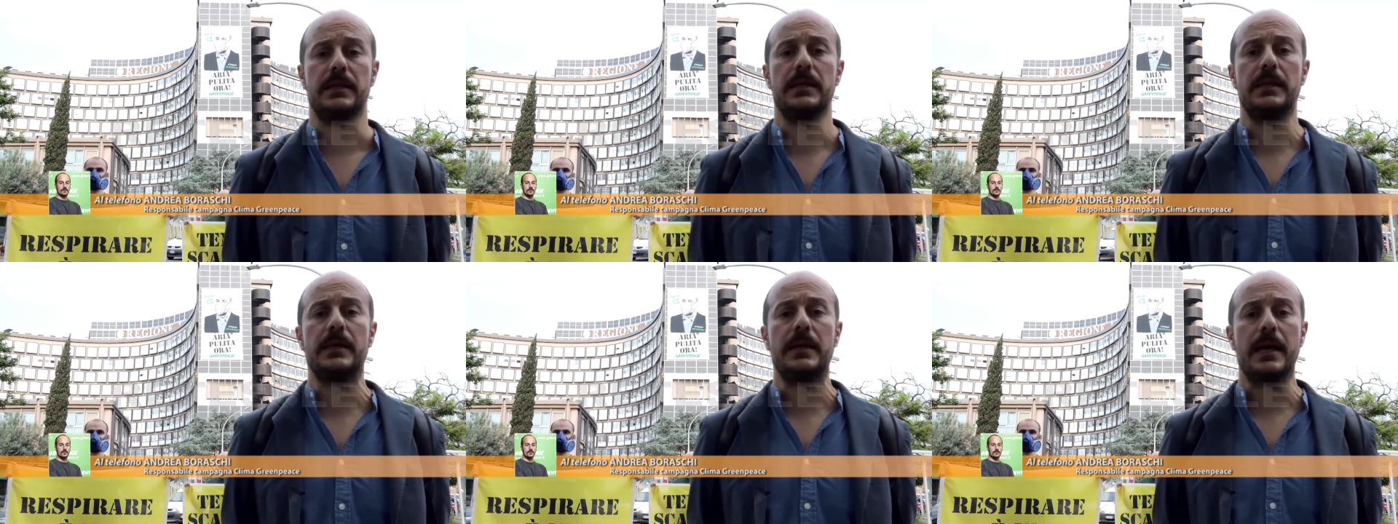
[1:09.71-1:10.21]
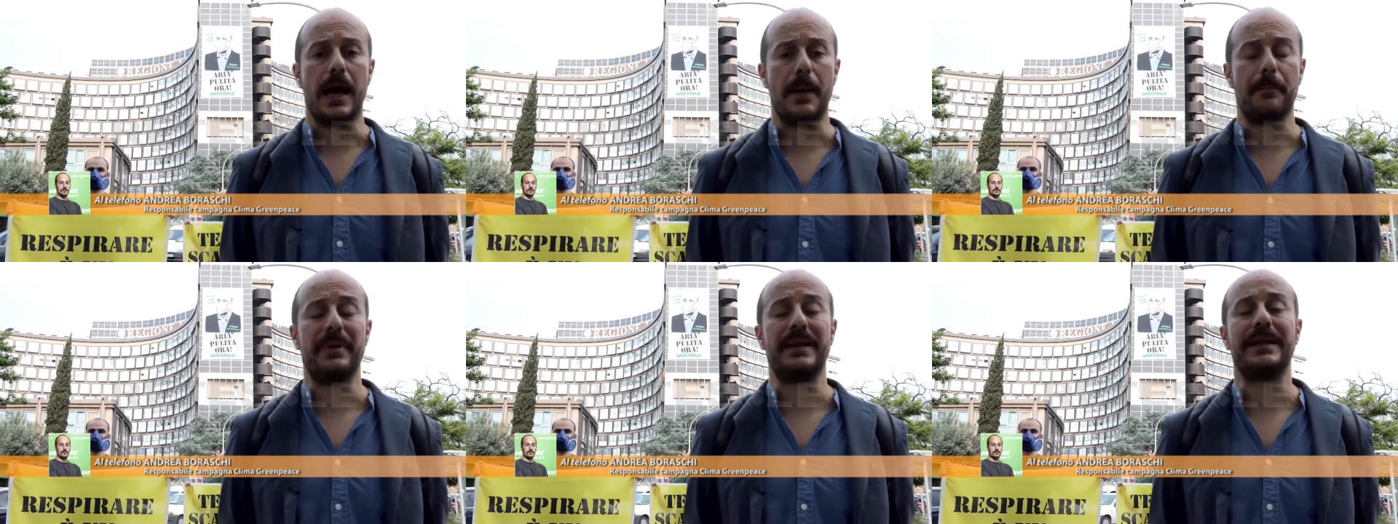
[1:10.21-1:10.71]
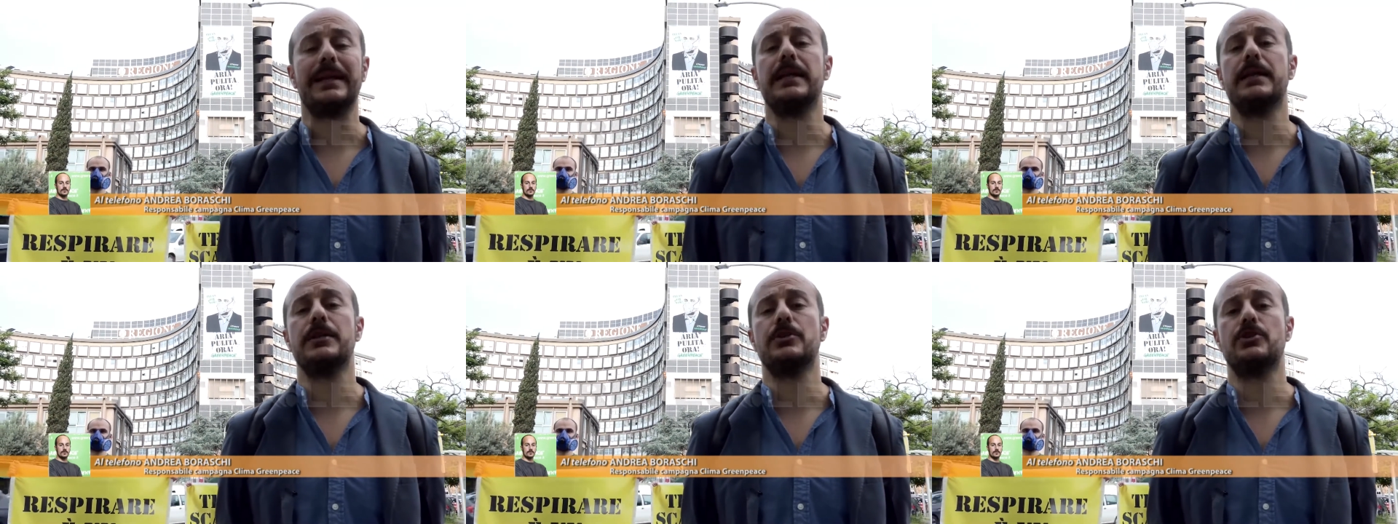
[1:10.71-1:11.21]
che addirittura
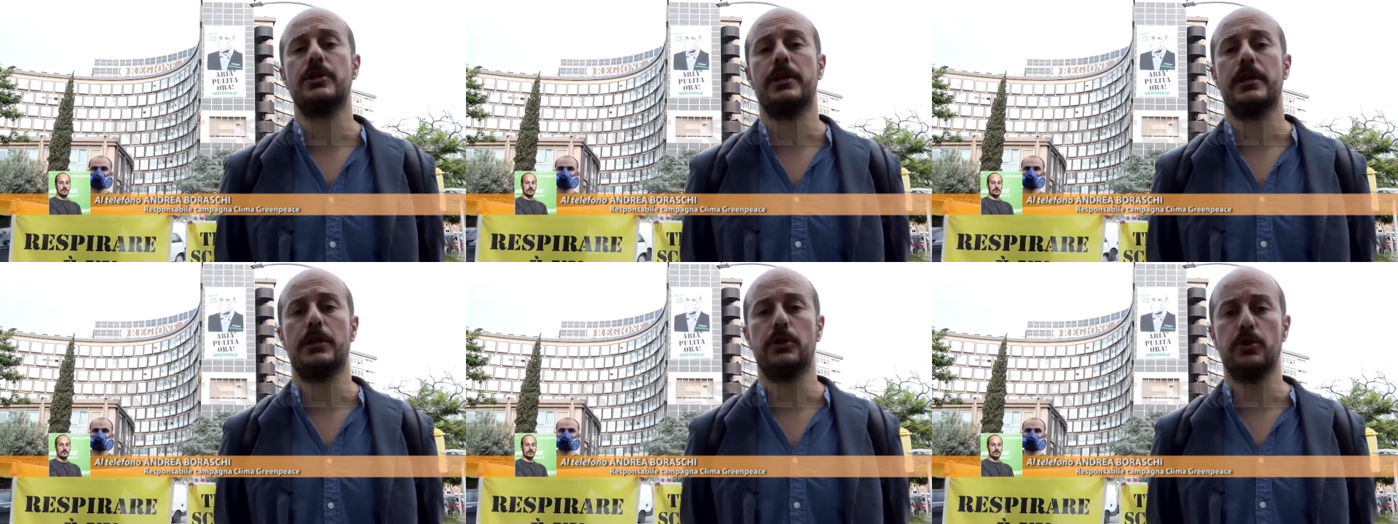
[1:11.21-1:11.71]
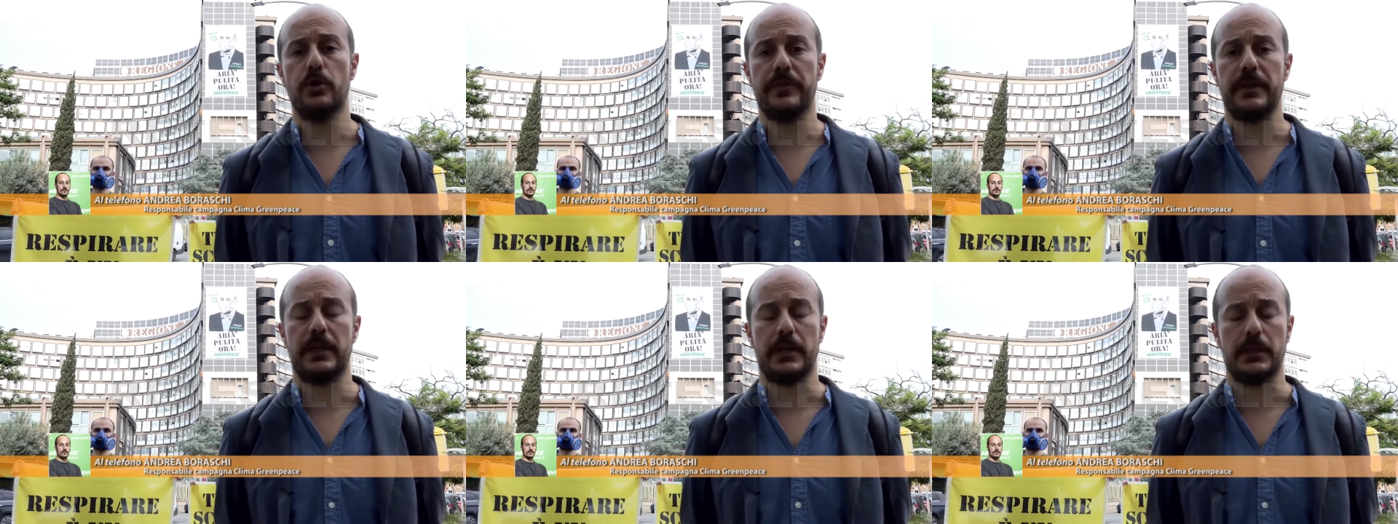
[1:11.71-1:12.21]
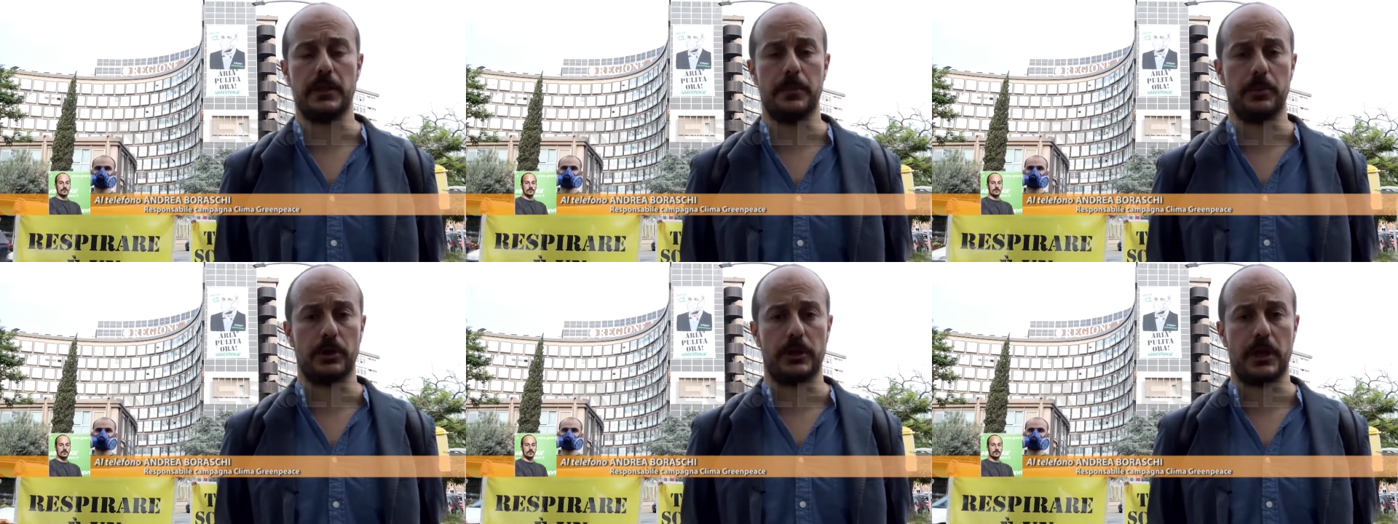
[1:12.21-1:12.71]
risponde a una normativa vecchia
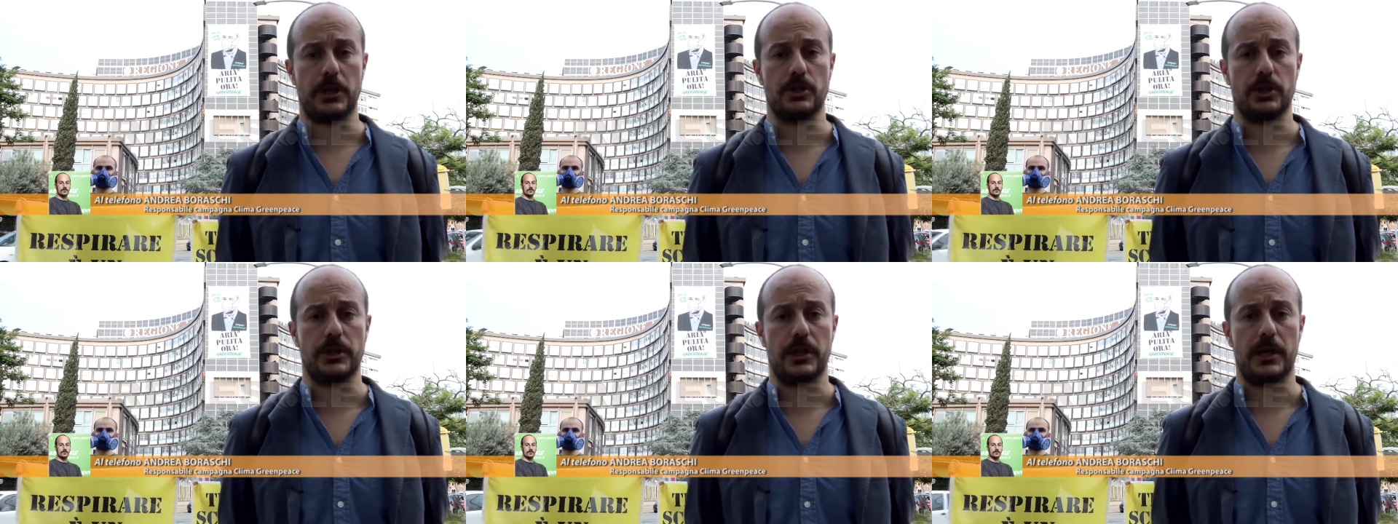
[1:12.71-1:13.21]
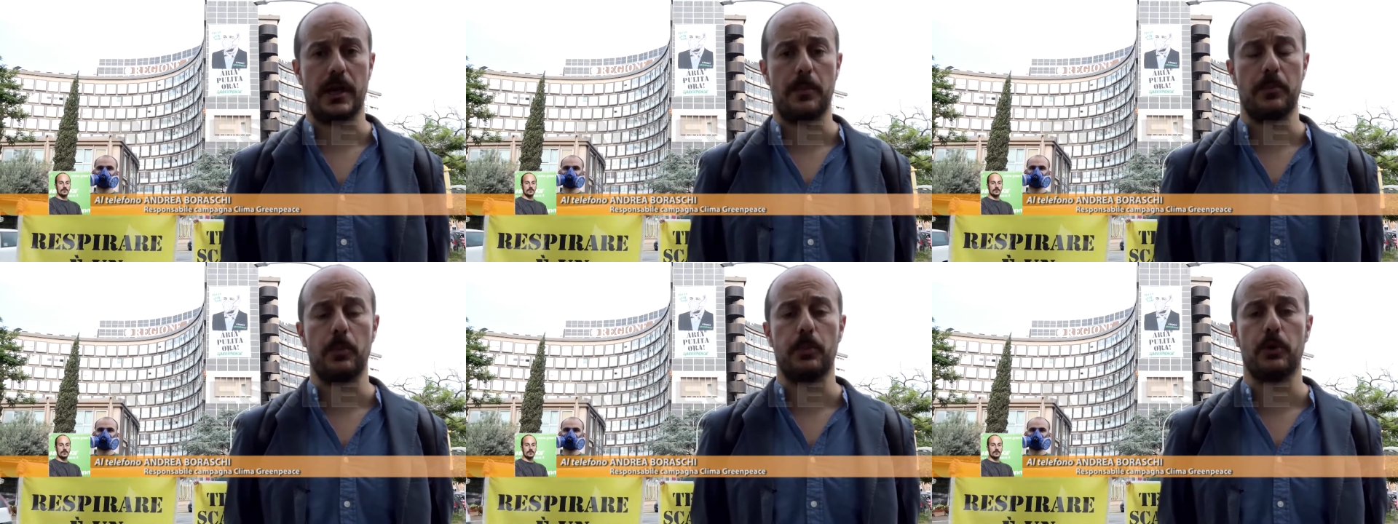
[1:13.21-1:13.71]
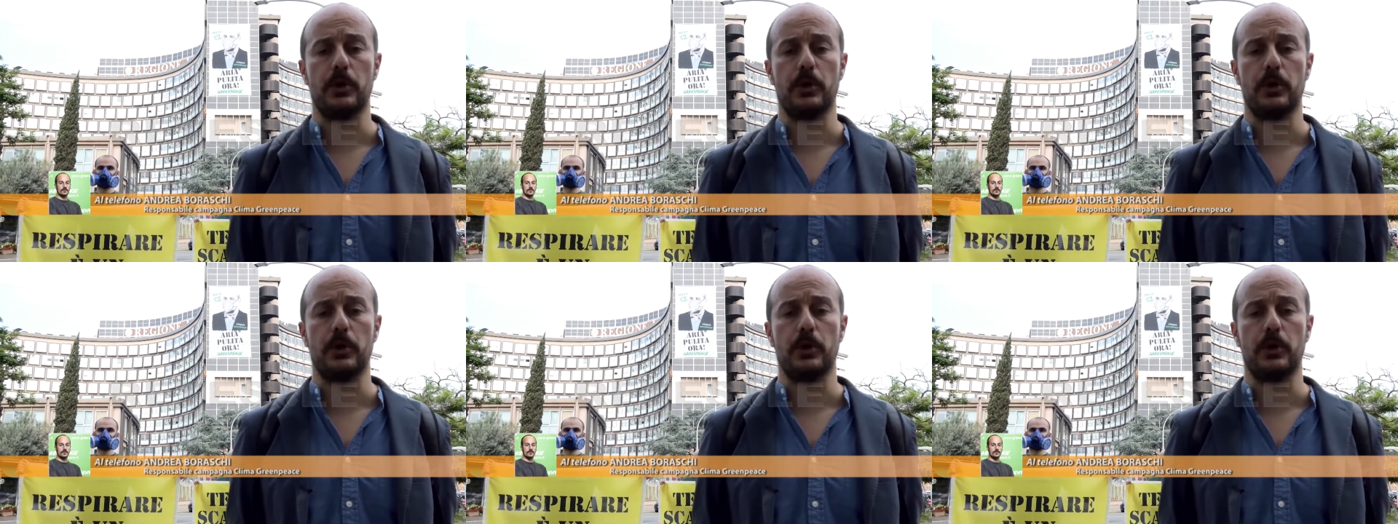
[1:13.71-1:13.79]
che nel frattempo è stata